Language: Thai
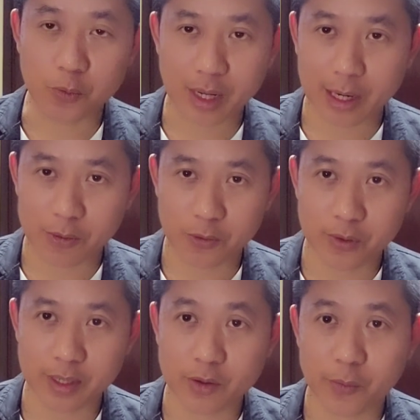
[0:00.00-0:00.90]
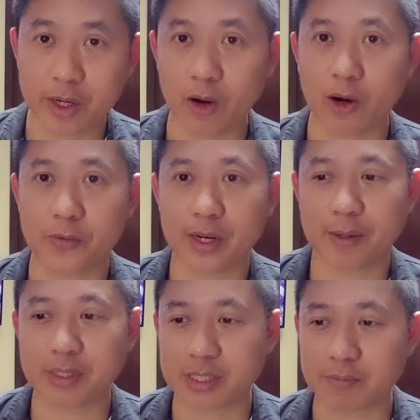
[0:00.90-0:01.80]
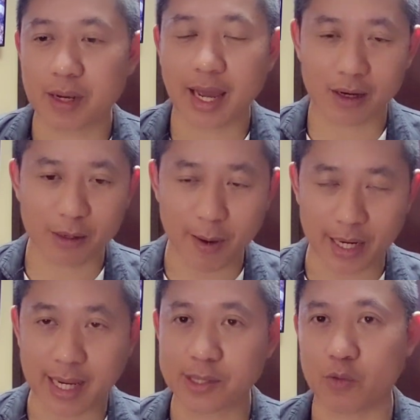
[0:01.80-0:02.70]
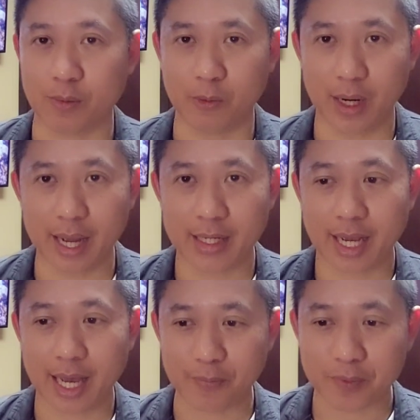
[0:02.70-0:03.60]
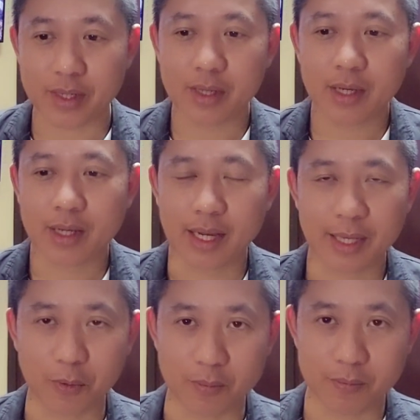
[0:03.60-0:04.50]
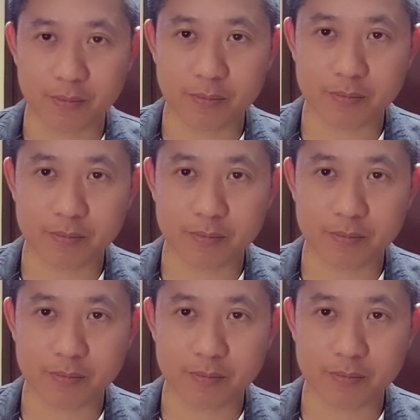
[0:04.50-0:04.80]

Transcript: ท่านดูว่าเราดูเนี่ยต้องวิเคราะห์นะครับ จริง ๆ พระก็ผ่านการตรวจหมดแล้วนะครับ อันนี้ผม